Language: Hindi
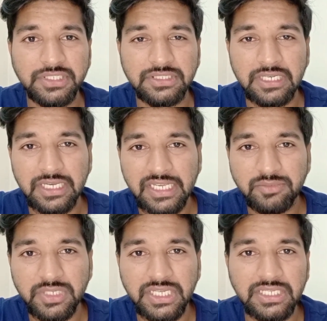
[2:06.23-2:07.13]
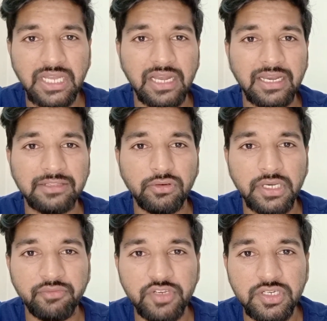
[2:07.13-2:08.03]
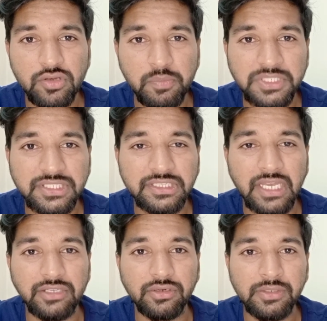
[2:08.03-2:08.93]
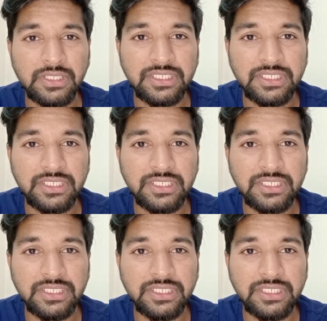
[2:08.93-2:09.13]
बस लगेज में नहीं डालना है तो अगर वीडियो पसंद आई हो